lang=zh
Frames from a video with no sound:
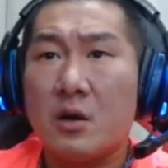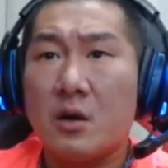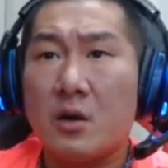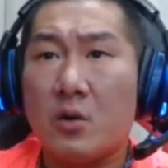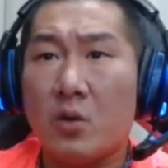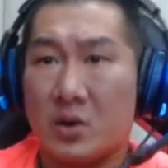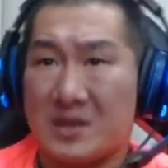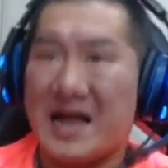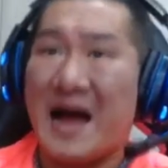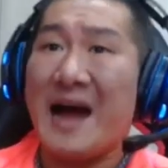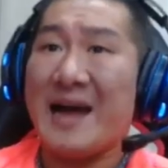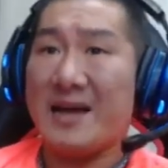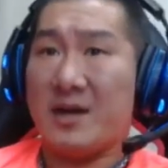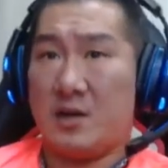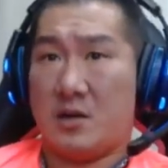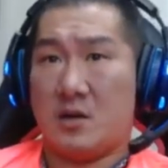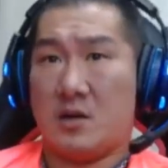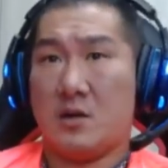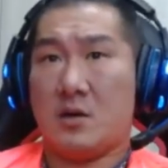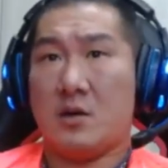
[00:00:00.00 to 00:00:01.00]
我答应
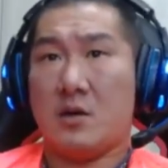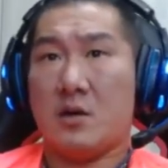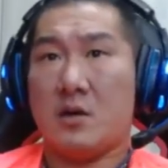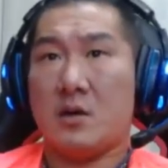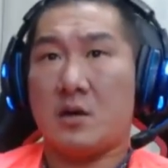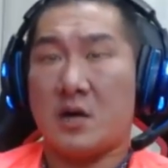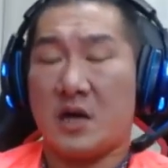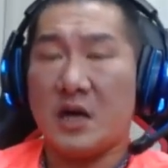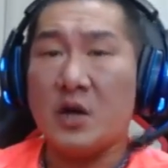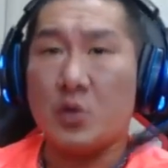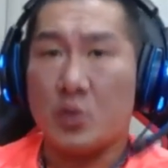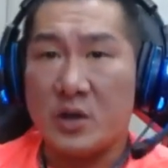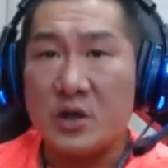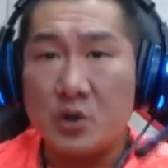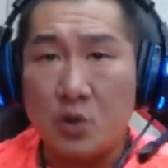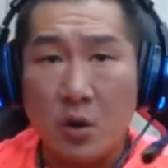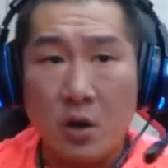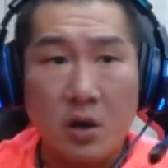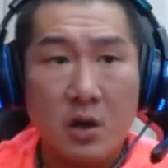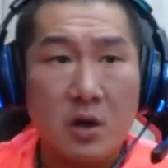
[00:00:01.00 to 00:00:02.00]
了，你努力
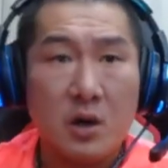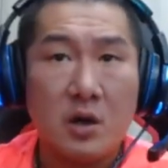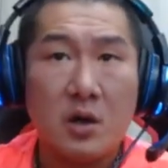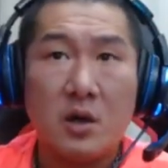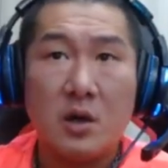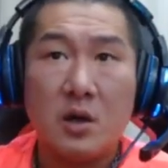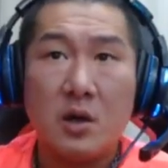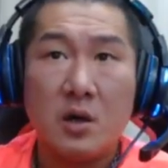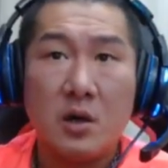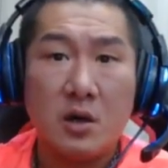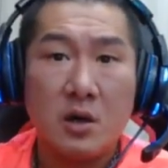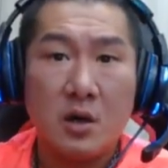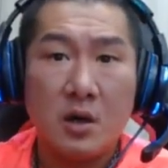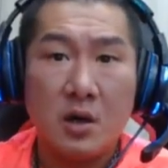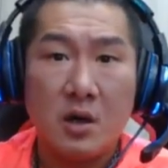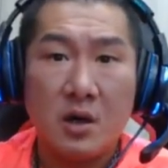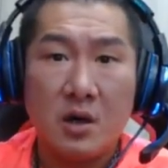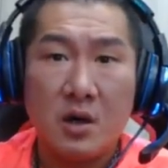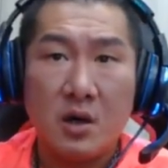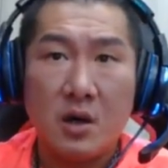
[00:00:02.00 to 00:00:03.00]
做，
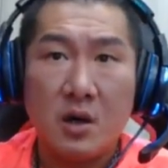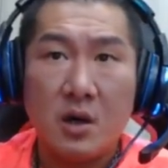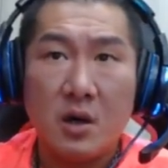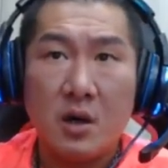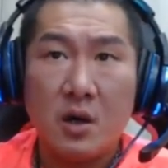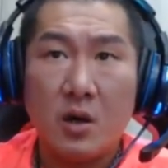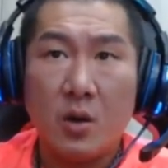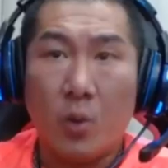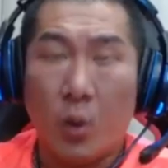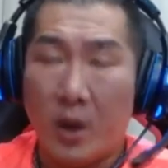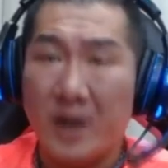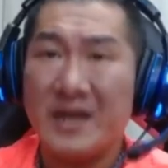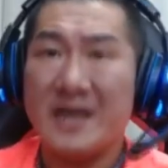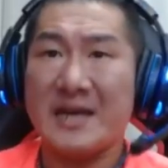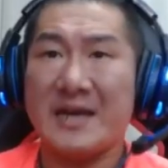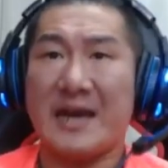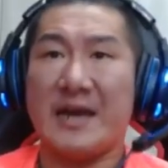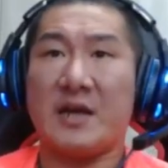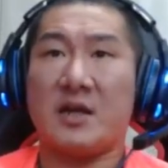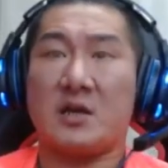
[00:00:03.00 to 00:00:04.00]
我一
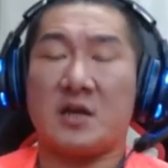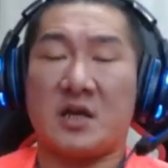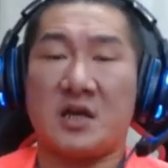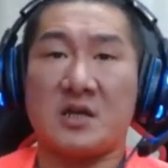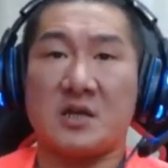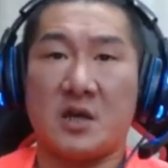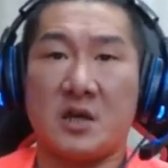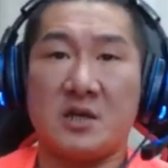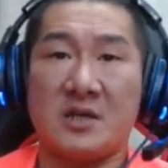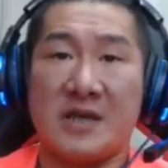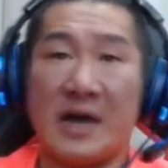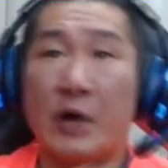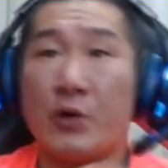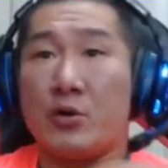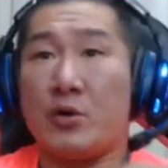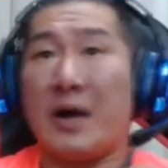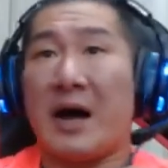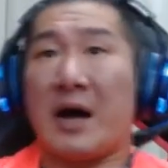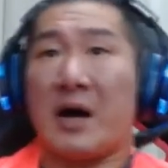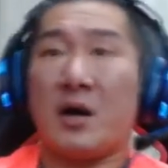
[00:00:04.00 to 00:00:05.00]
定给你提升。小
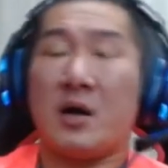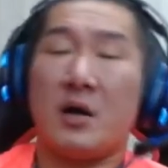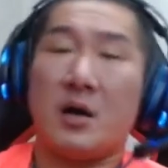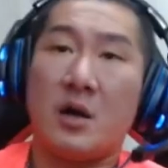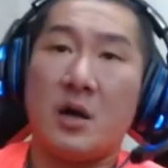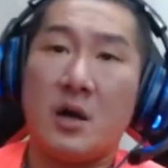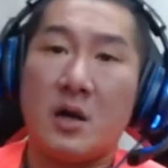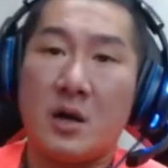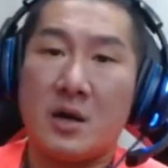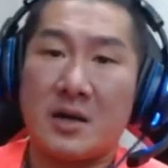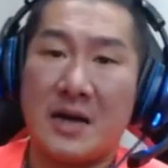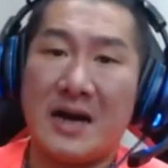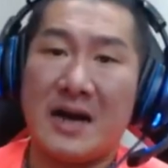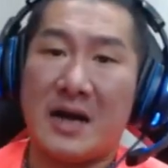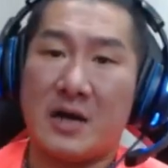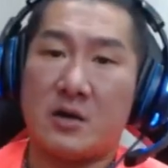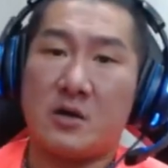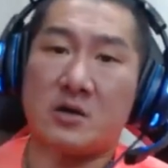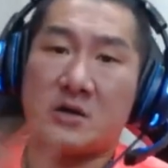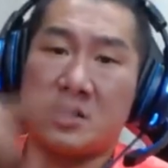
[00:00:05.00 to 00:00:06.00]
雨啊，刚
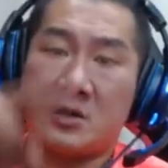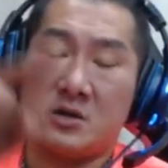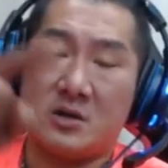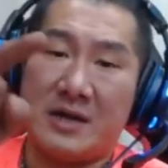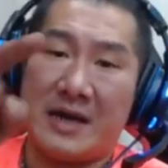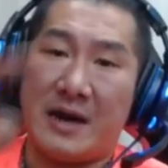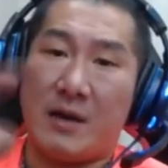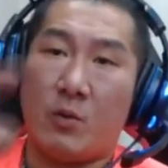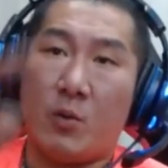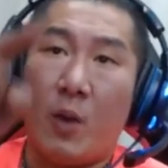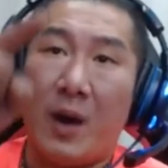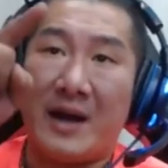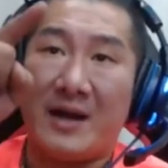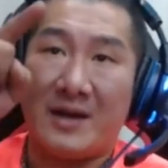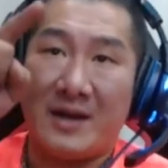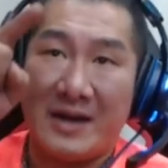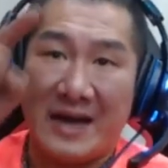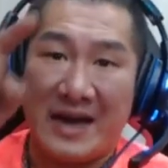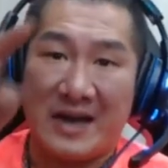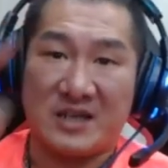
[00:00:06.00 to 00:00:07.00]
来公司两万
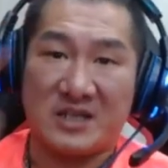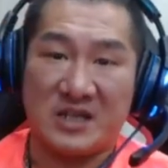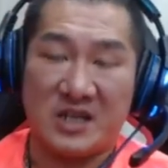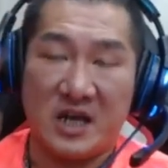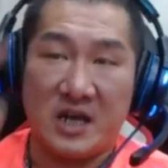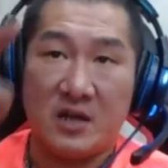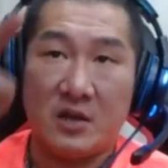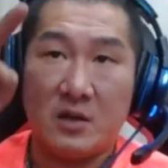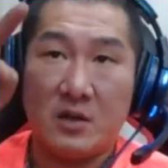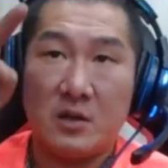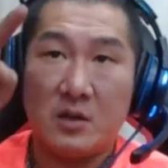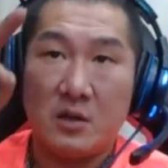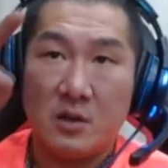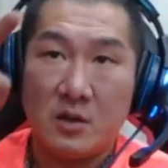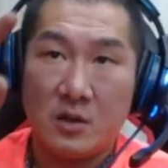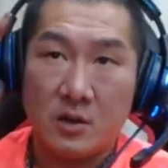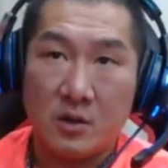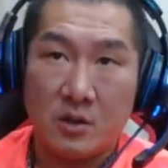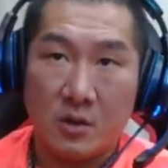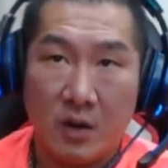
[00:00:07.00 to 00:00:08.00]
两千
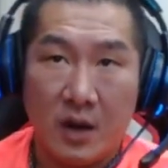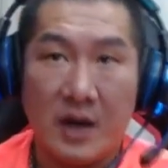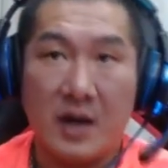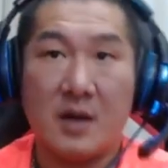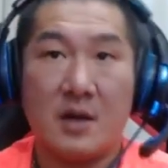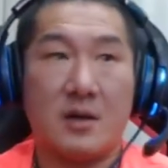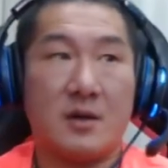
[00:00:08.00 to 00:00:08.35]
块。